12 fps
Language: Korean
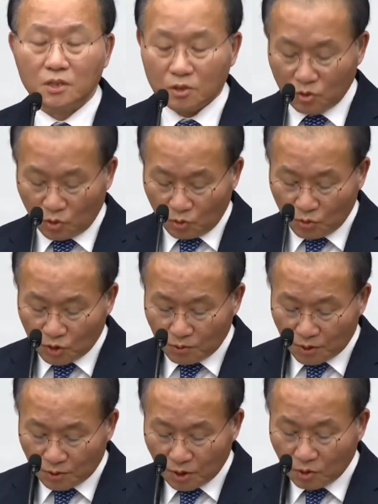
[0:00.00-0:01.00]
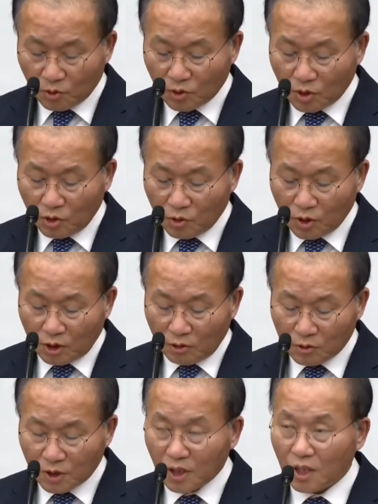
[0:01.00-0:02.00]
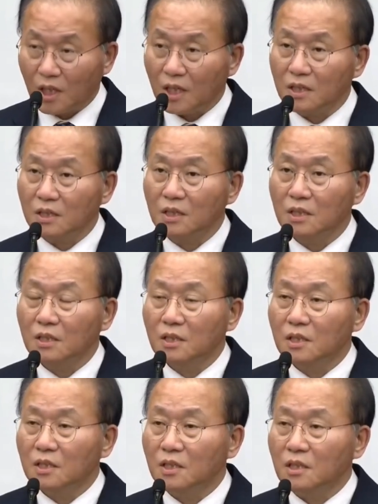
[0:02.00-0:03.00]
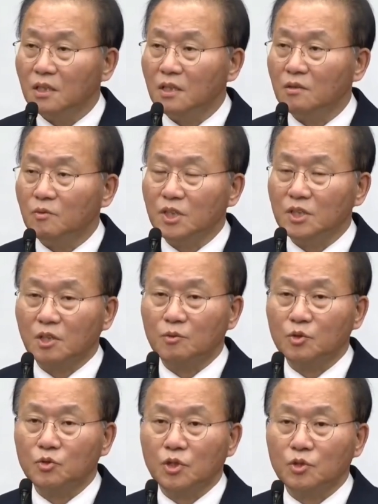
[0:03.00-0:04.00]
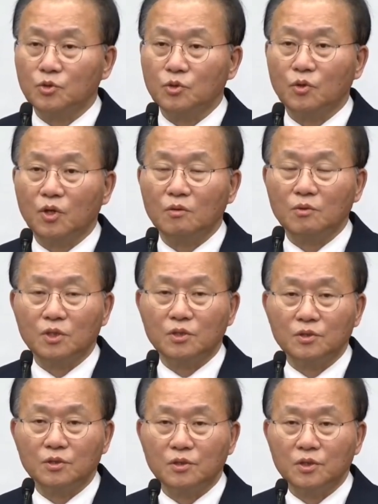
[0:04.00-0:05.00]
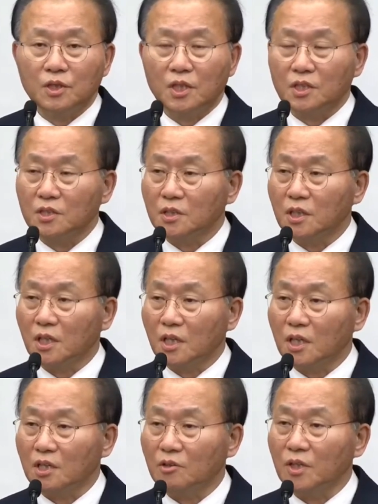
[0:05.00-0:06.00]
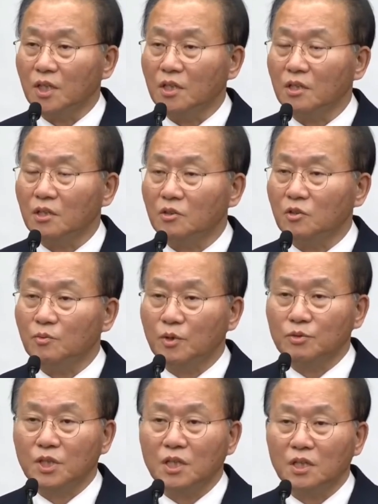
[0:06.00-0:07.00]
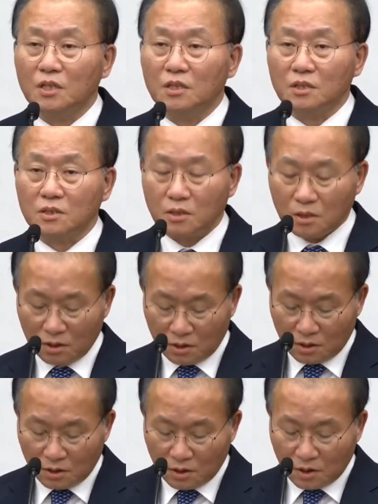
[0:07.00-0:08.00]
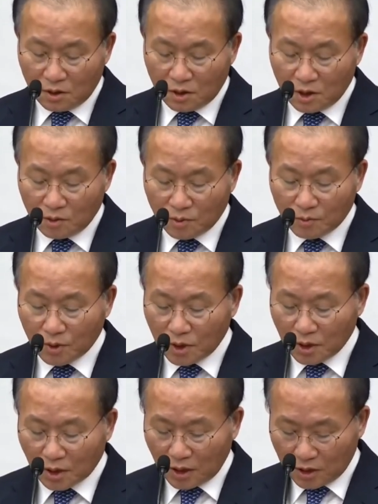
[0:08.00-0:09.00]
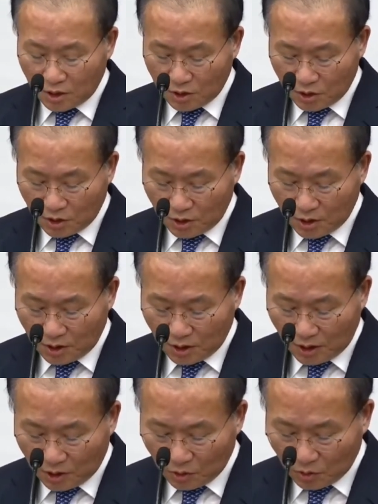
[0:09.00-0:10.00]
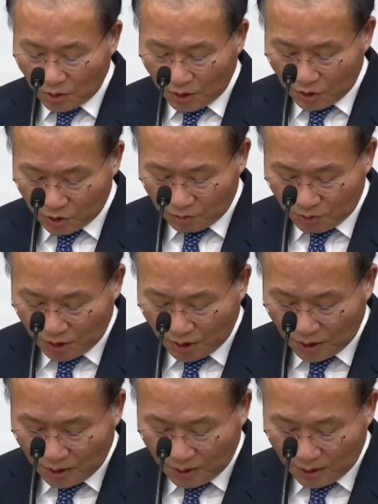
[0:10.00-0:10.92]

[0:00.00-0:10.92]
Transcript: 그래서 조금 있으면 결국 결론이 나올 테니까 어, 만약에 민주당이 수용하면은 행, 행안위 또 법사위를 열어서 이 법을 같이 처리하도록 하겠습니다.